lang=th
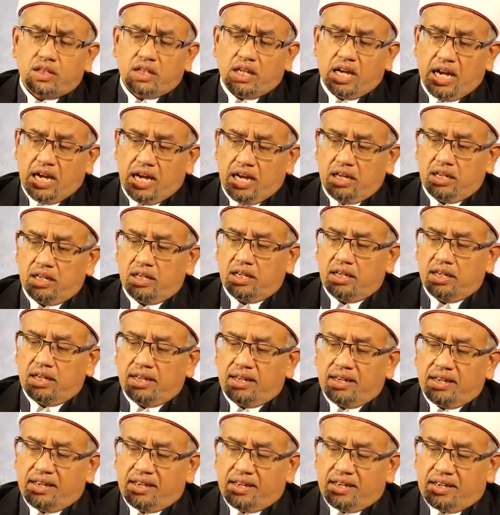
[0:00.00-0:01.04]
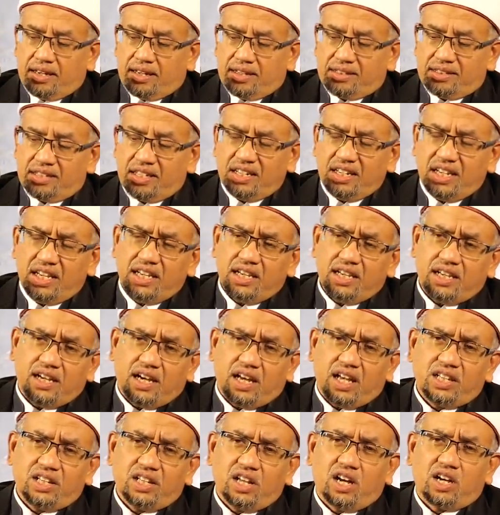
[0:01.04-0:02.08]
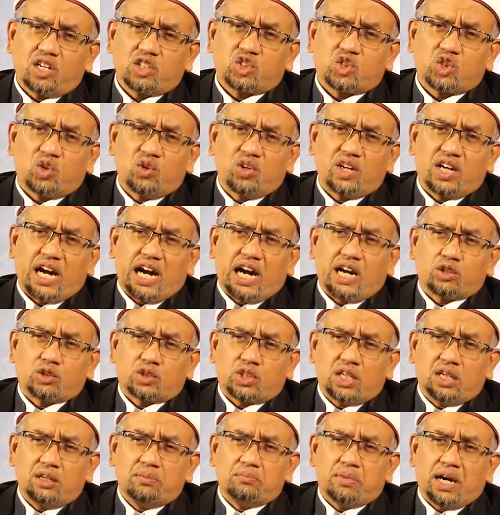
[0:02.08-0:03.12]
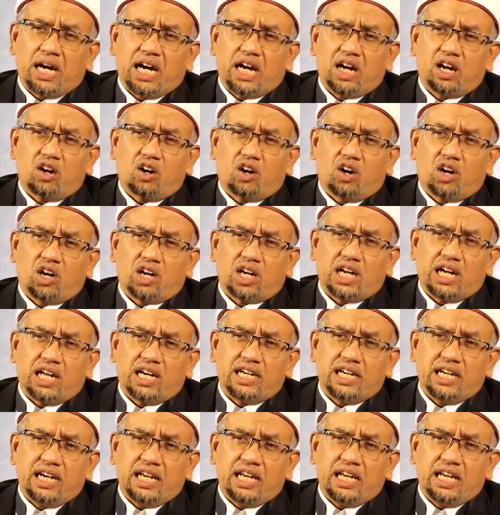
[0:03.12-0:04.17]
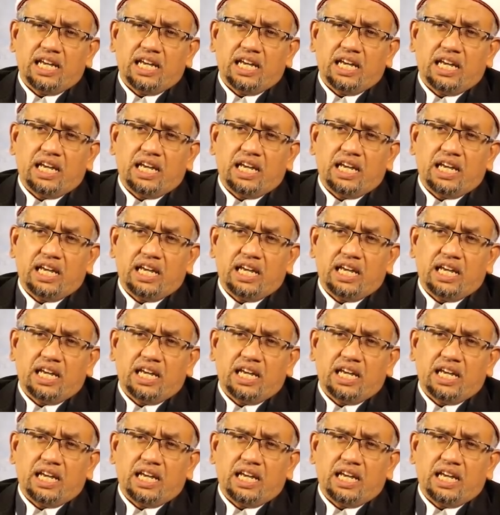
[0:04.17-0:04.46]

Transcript: นะทีนี้อัลลอฮ์ทรงกล่าวถึงบางกรณี